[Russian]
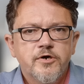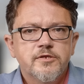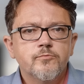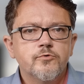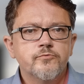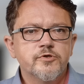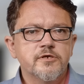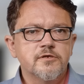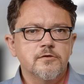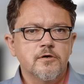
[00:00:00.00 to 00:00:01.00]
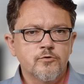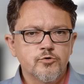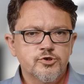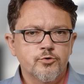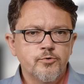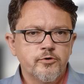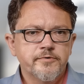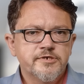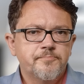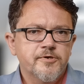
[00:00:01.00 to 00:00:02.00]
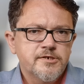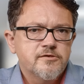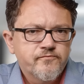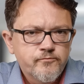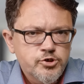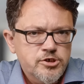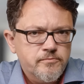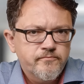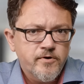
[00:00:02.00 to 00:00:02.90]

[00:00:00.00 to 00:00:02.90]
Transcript: Поэтому вот этот рост рублевых депозитов в ущерб